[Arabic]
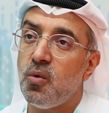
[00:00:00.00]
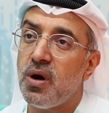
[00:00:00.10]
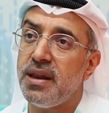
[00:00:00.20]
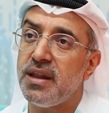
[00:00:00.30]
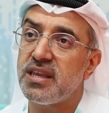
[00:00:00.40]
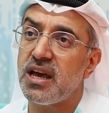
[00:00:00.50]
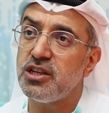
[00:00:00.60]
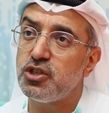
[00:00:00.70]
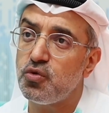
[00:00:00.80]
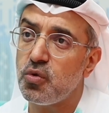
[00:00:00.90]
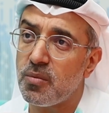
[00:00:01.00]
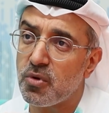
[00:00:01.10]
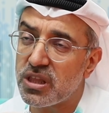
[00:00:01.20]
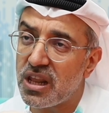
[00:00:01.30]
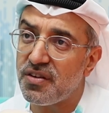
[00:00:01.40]
ونتائج دول
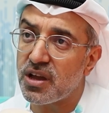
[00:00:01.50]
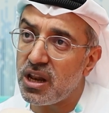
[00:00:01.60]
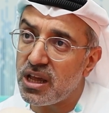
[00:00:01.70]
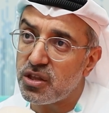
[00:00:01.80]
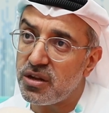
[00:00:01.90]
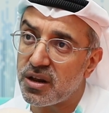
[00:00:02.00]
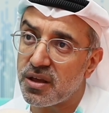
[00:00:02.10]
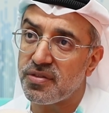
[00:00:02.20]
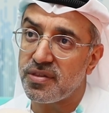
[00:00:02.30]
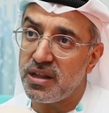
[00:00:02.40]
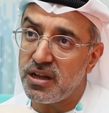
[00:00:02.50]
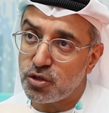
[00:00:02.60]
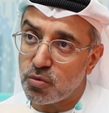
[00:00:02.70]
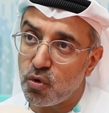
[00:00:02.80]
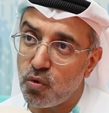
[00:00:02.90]
مختلفة كلها تنعرض
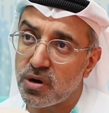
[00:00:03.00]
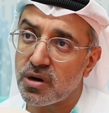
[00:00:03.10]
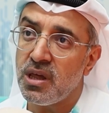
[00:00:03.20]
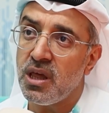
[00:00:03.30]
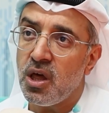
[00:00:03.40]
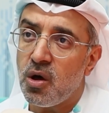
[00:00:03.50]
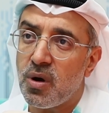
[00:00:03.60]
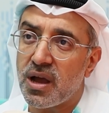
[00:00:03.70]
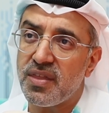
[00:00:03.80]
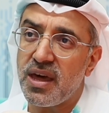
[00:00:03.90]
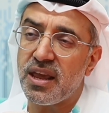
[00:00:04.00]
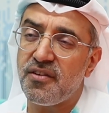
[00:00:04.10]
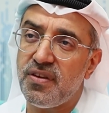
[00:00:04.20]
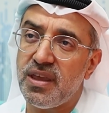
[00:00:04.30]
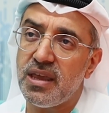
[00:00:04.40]
للجمهور
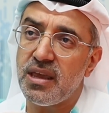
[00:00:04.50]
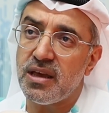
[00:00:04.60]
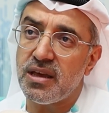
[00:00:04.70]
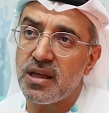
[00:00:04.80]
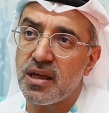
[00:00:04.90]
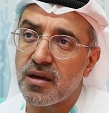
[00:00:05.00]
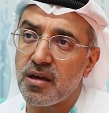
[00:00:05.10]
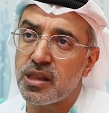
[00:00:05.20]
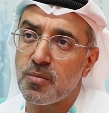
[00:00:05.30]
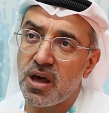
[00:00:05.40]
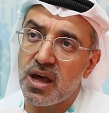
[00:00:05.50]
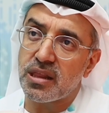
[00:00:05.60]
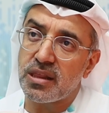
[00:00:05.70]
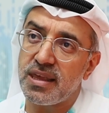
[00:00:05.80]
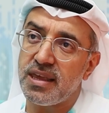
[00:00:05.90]
وكذلك في آه، قسم
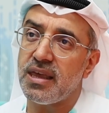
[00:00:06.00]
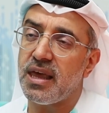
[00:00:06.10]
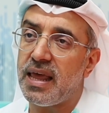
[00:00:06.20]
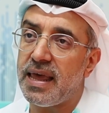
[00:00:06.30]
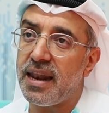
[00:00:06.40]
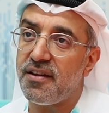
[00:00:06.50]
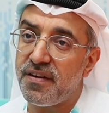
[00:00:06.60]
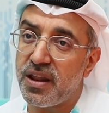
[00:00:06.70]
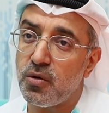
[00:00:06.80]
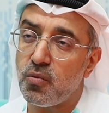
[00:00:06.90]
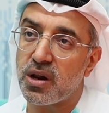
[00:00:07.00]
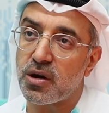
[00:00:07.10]
خاص للفن